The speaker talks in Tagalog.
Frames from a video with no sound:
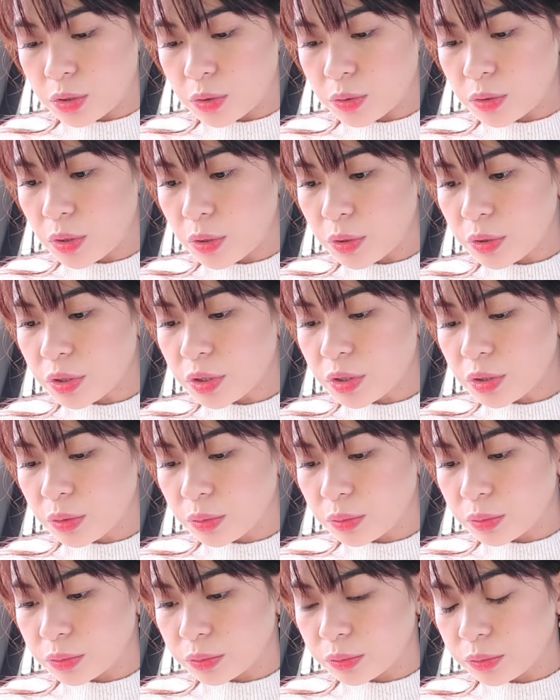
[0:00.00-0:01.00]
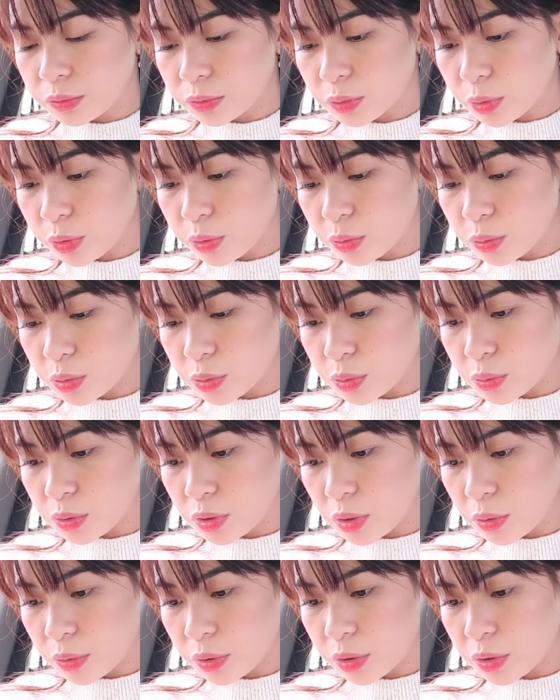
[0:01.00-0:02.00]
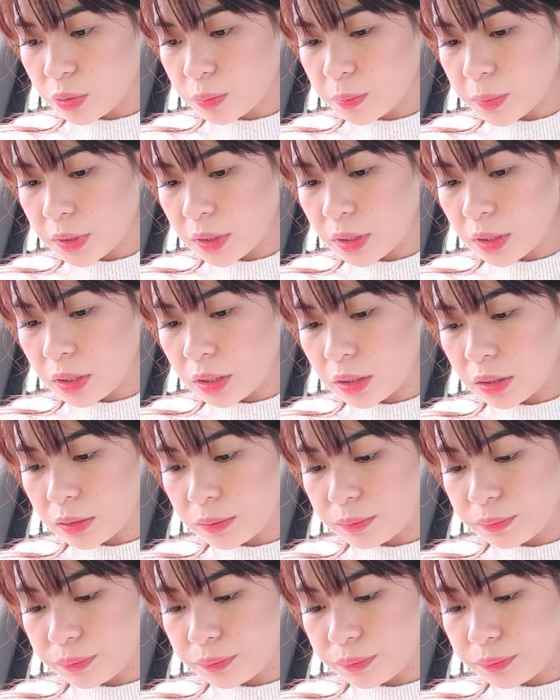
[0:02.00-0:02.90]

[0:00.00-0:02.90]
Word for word: So, the Oreo. Ito yung gusto niya. Oreo pinili.